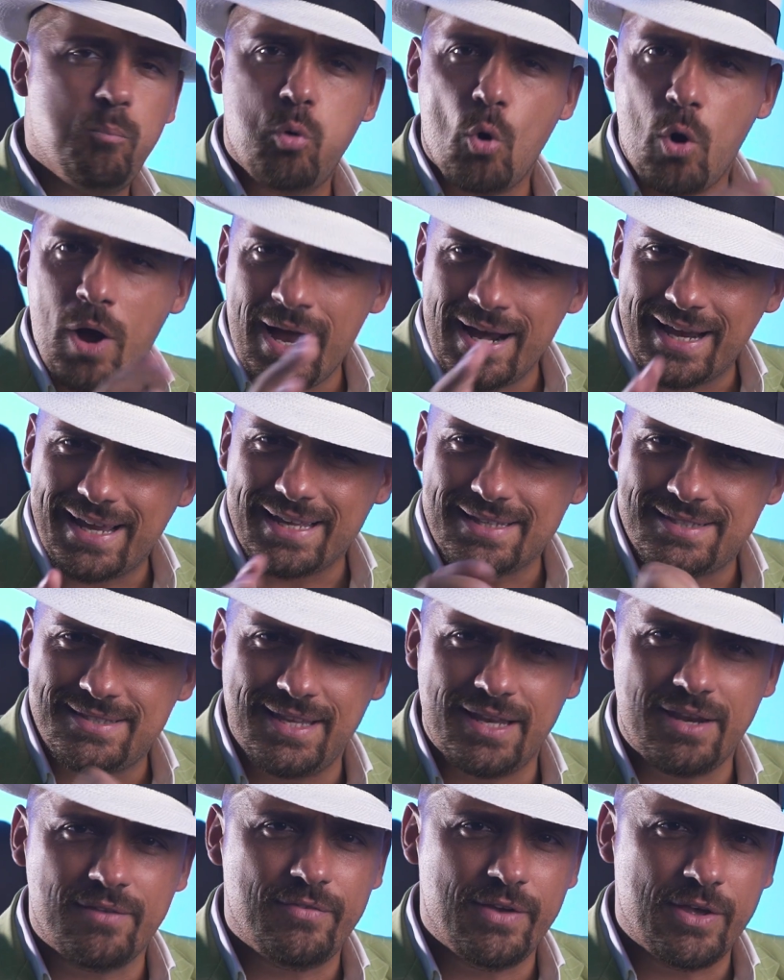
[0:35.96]
Può anche
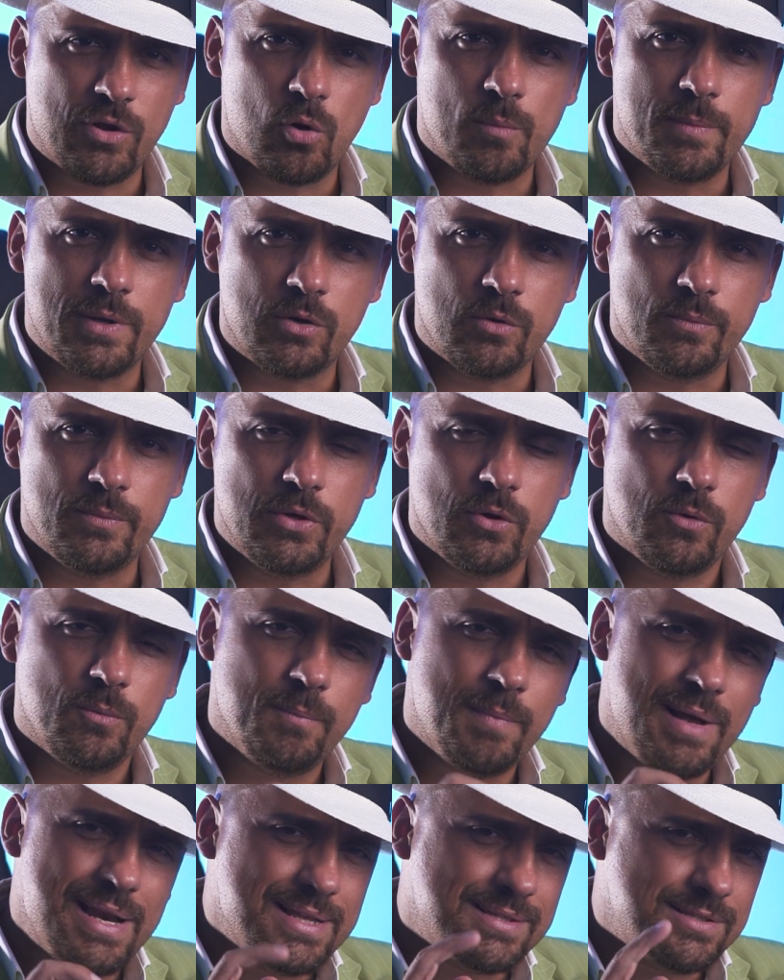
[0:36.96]
essere vero, amico mio,
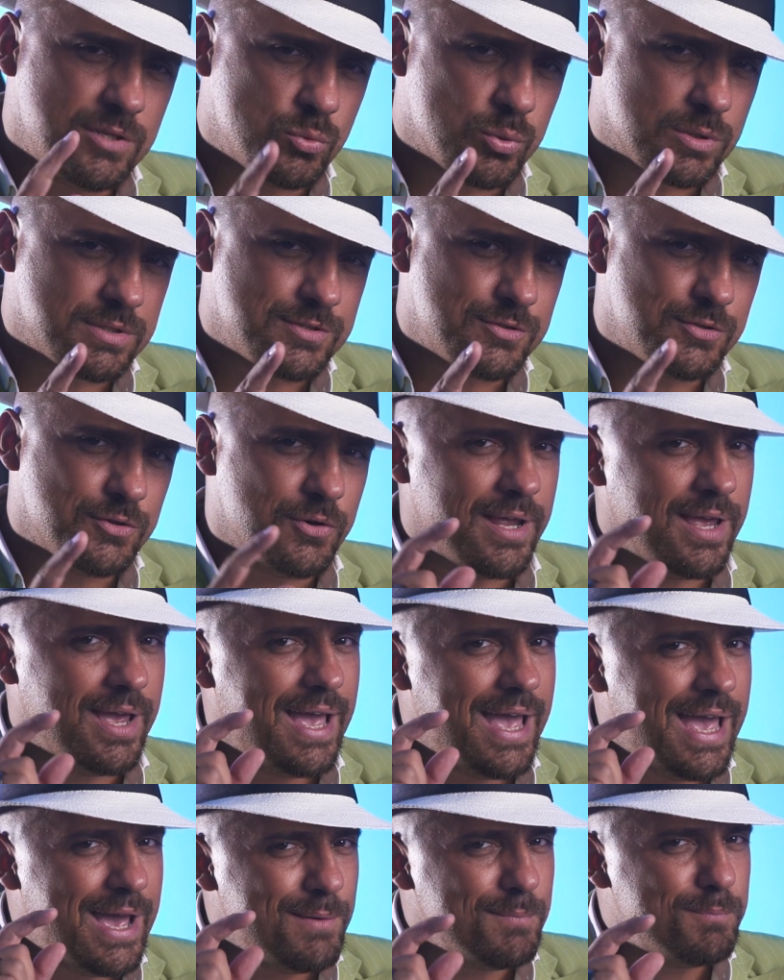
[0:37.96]
ma la situazione
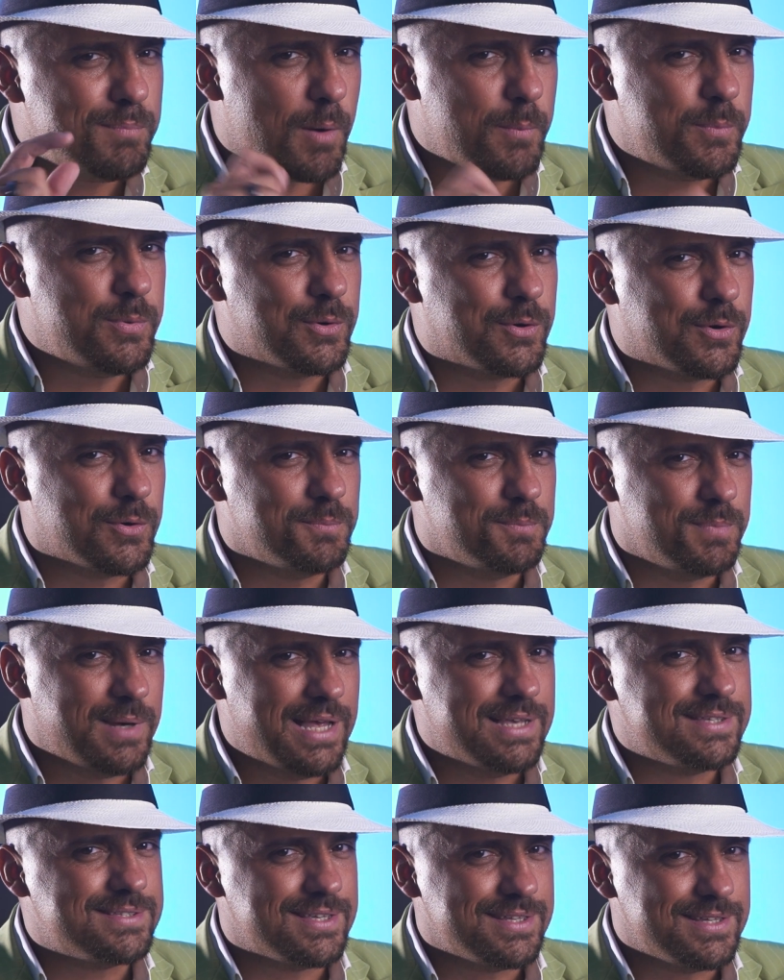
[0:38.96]
è un po' più
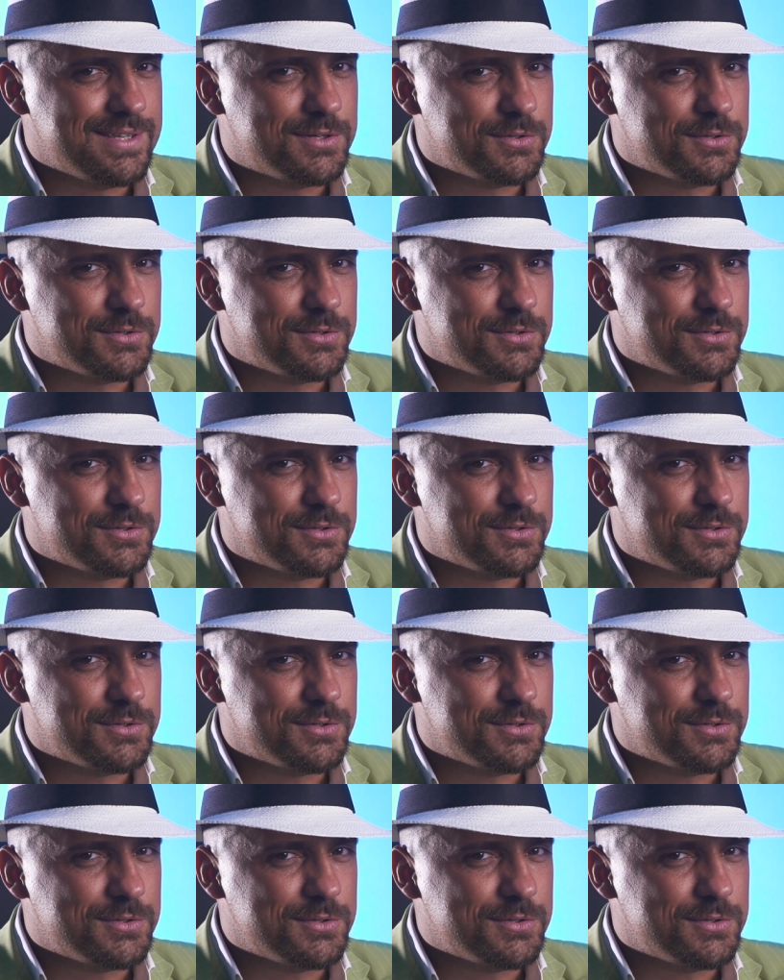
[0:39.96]
complessa di